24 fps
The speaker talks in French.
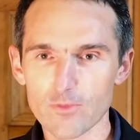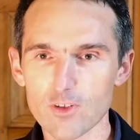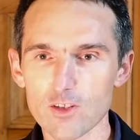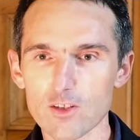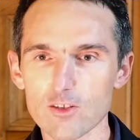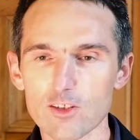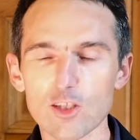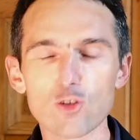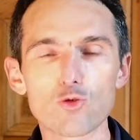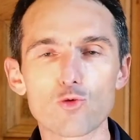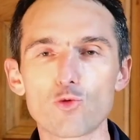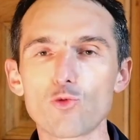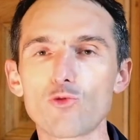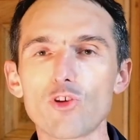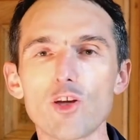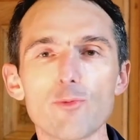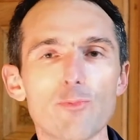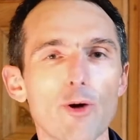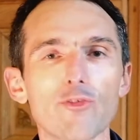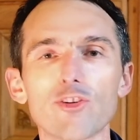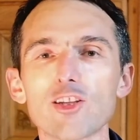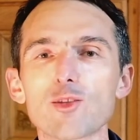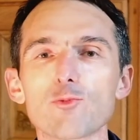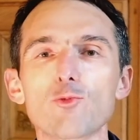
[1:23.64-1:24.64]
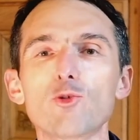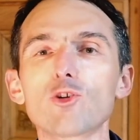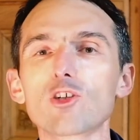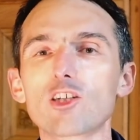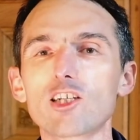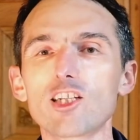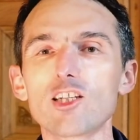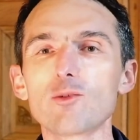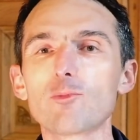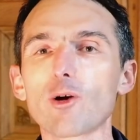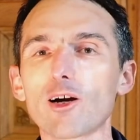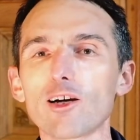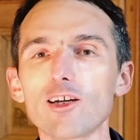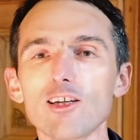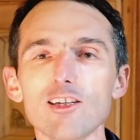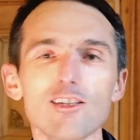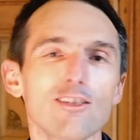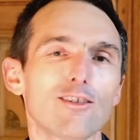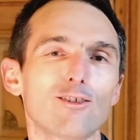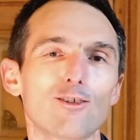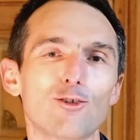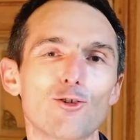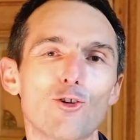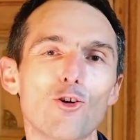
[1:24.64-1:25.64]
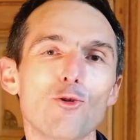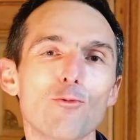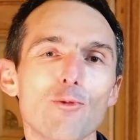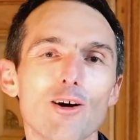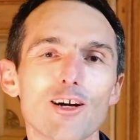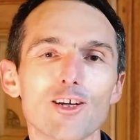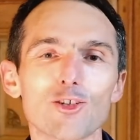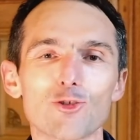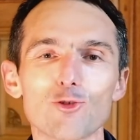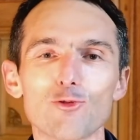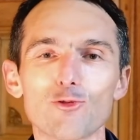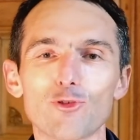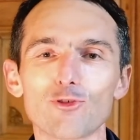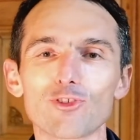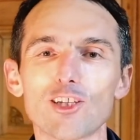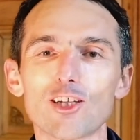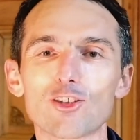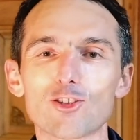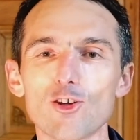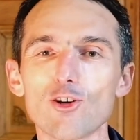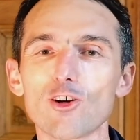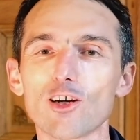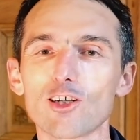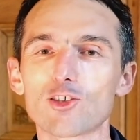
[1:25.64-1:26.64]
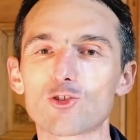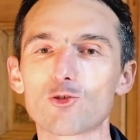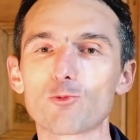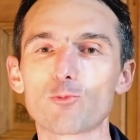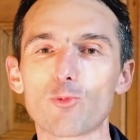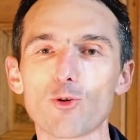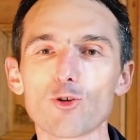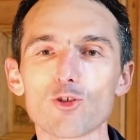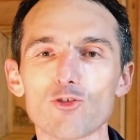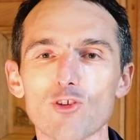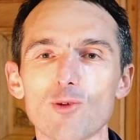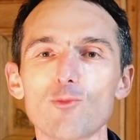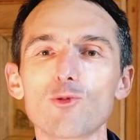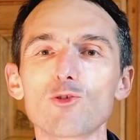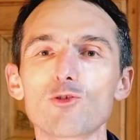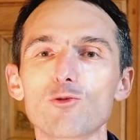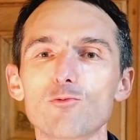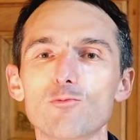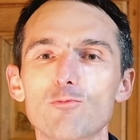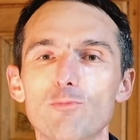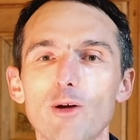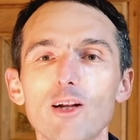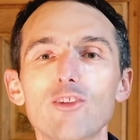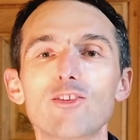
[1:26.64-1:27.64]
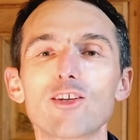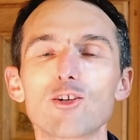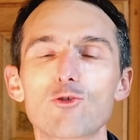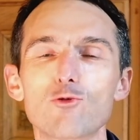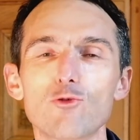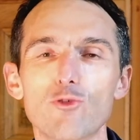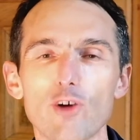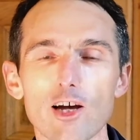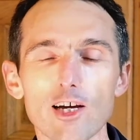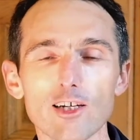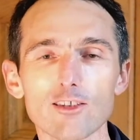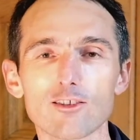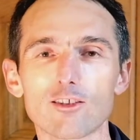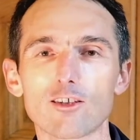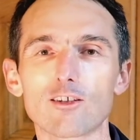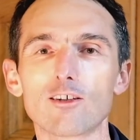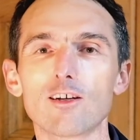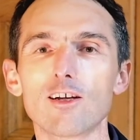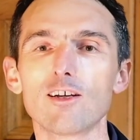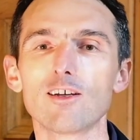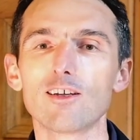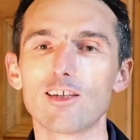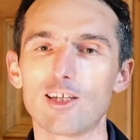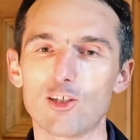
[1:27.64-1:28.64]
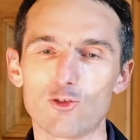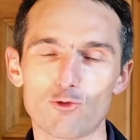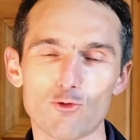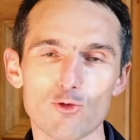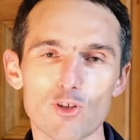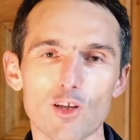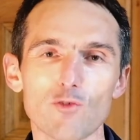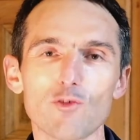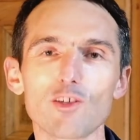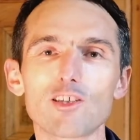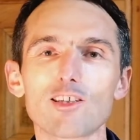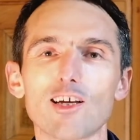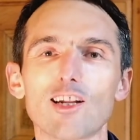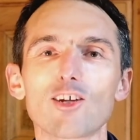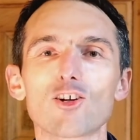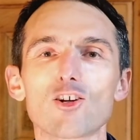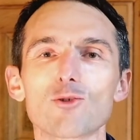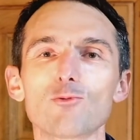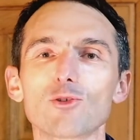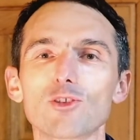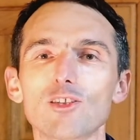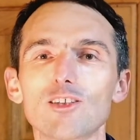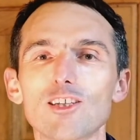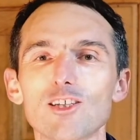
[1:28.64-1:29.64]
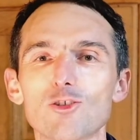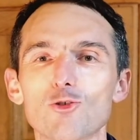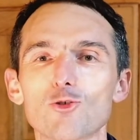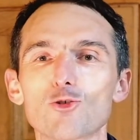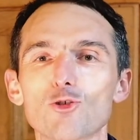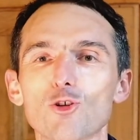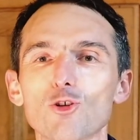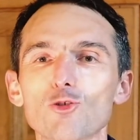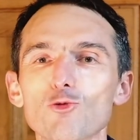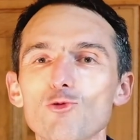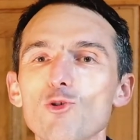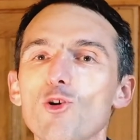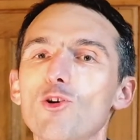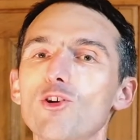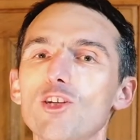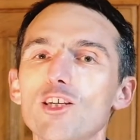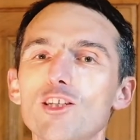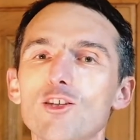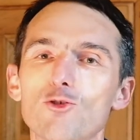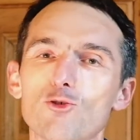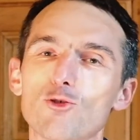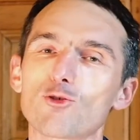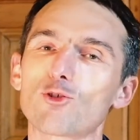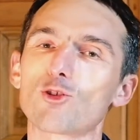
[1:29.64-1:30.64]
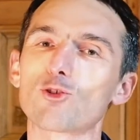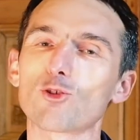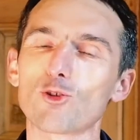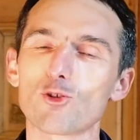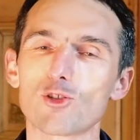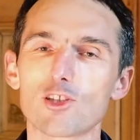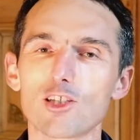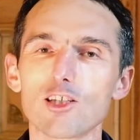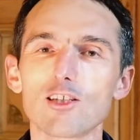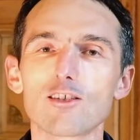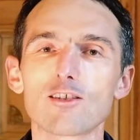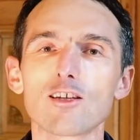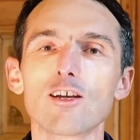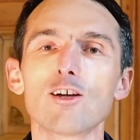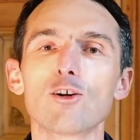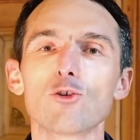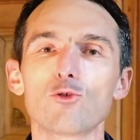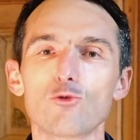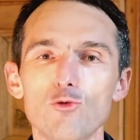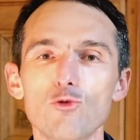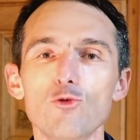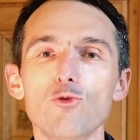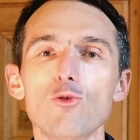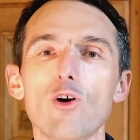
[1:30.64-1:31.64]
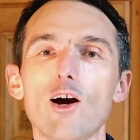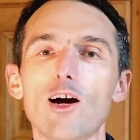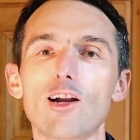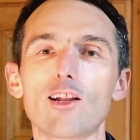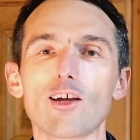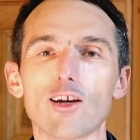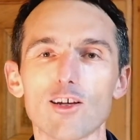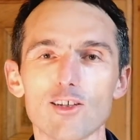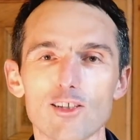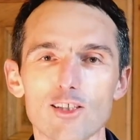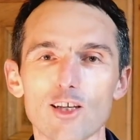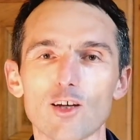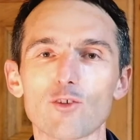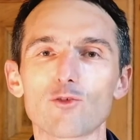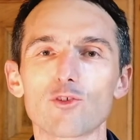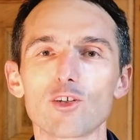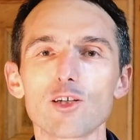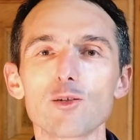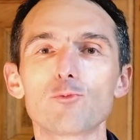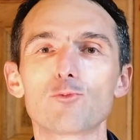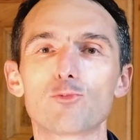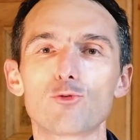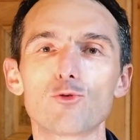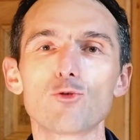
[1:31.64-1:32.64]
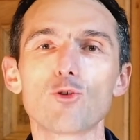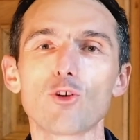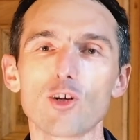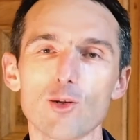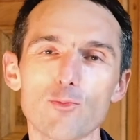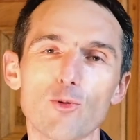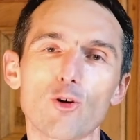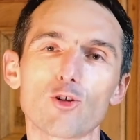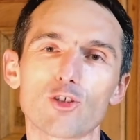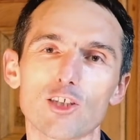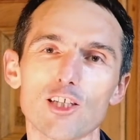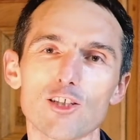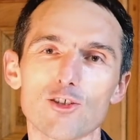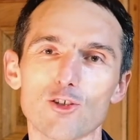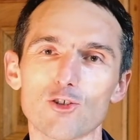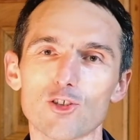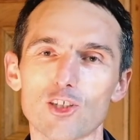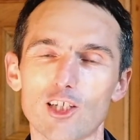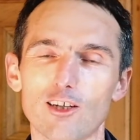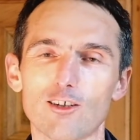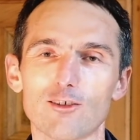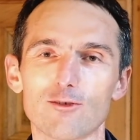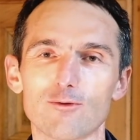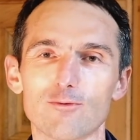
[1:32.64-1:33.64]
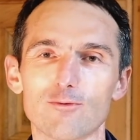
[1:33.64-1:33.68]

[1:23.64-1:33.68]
Cette cuvée est parfaitement équilibrée, hommage au fondateur et je pense vraiment une belle découverte. Et je vous invite à la commander dès aujourd'hui en ligne sur notre site ou à la réserver pour les prochaines enchères.